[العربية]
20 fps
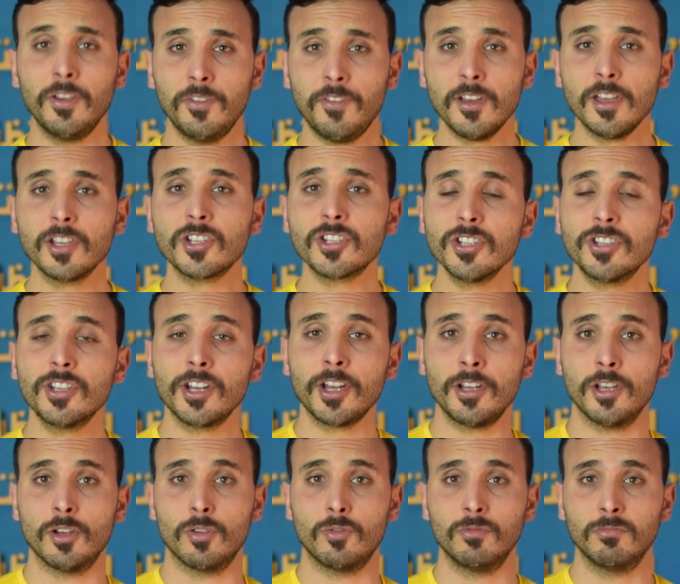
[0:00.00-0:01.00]
كيفاش
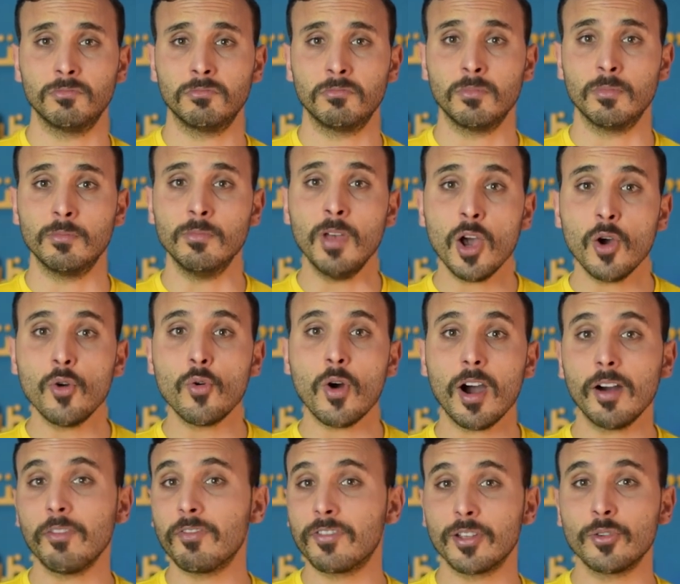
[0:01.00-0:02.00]
نترناو ما هو
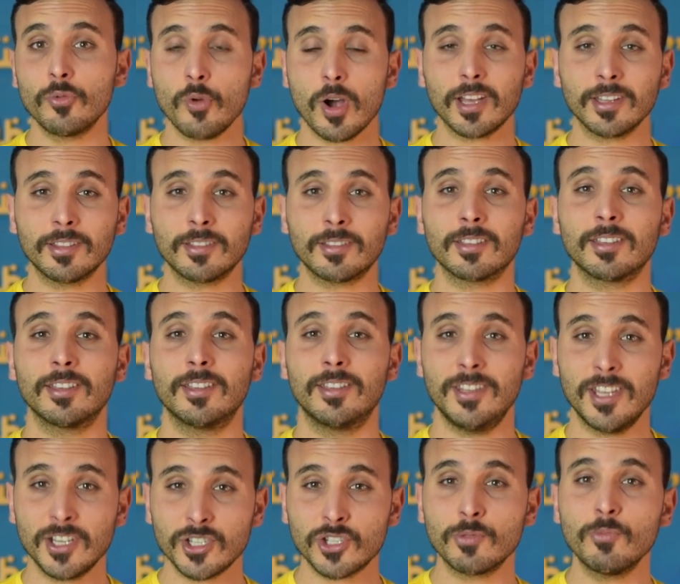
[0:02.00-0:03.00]
افضل وقت
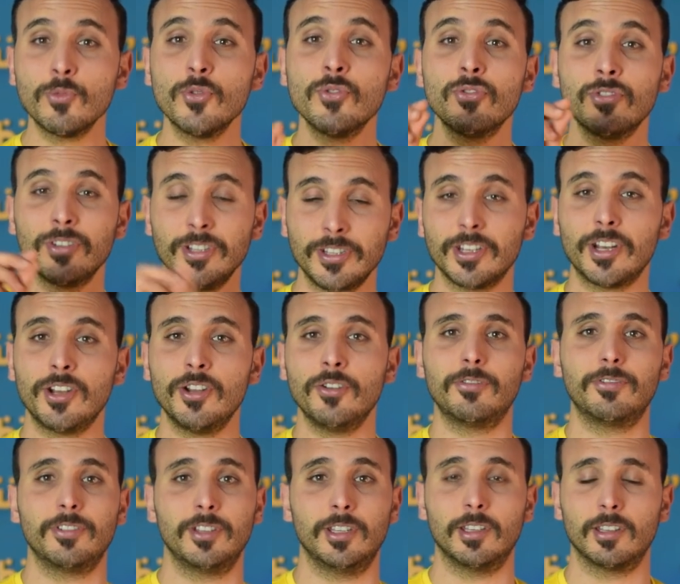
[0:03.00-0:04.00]
نجمو نترناو
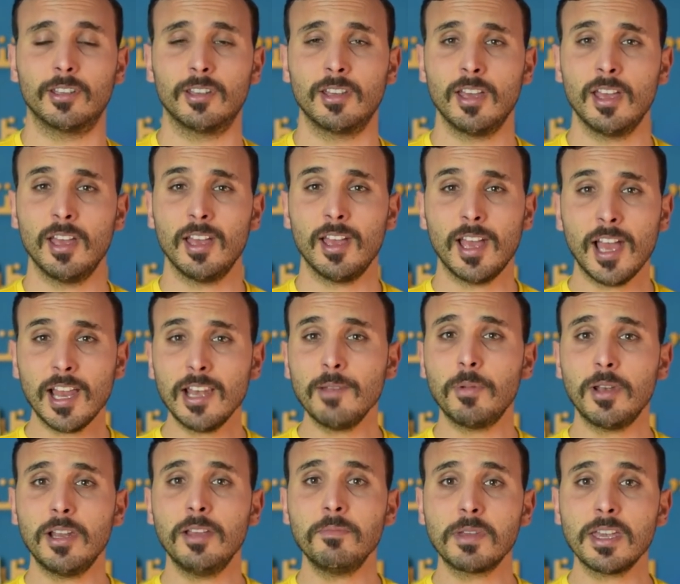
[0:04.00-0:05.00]
فيه هل
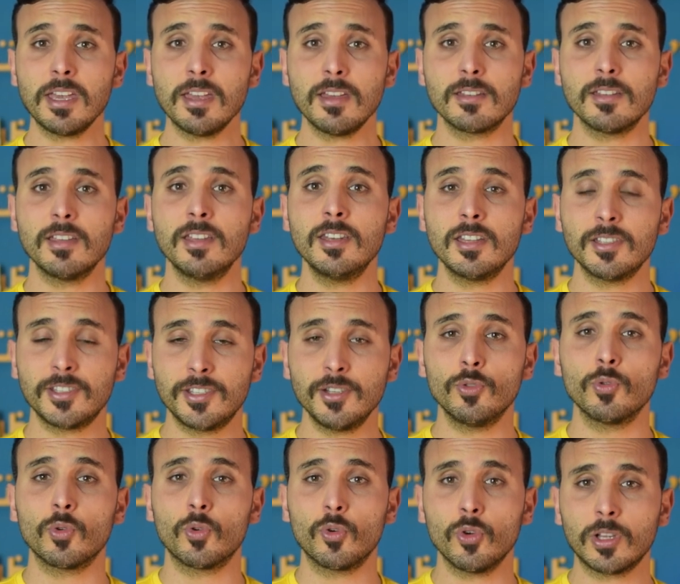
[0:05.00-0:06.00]
بالامكان ان
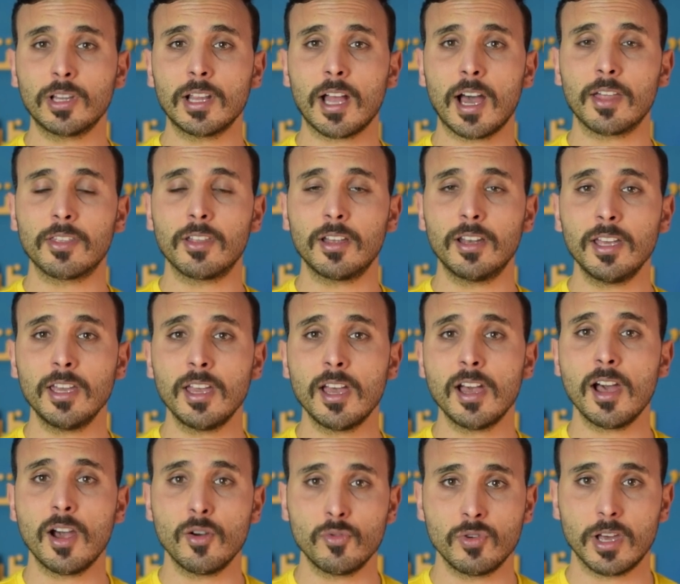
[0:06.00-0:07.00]
نزيدو كتله عضليه
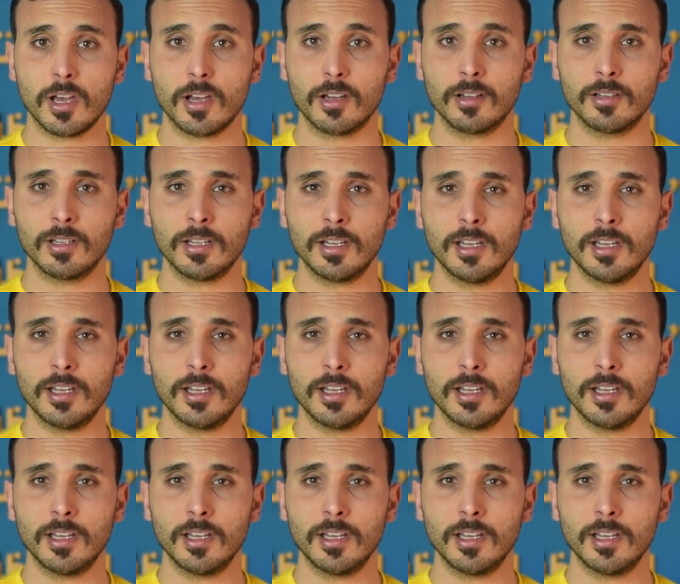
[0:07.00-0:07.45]
او لا